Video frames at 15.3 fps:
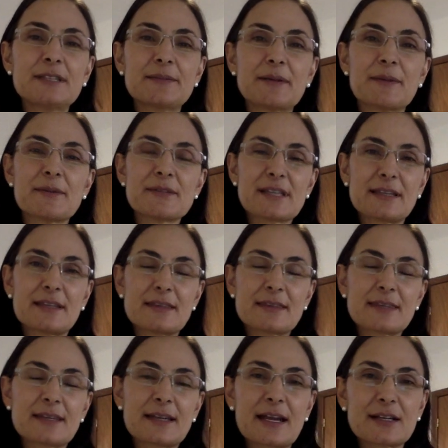y vamos a
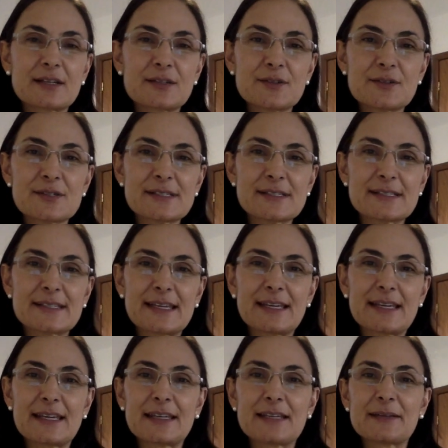adentrarnos
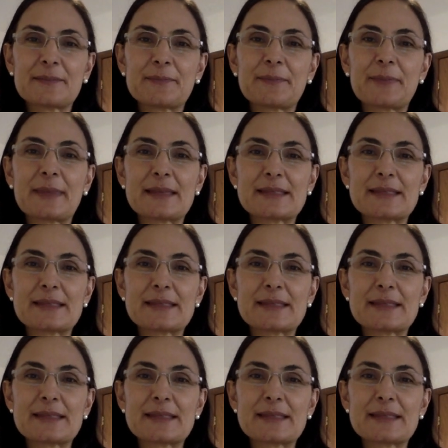en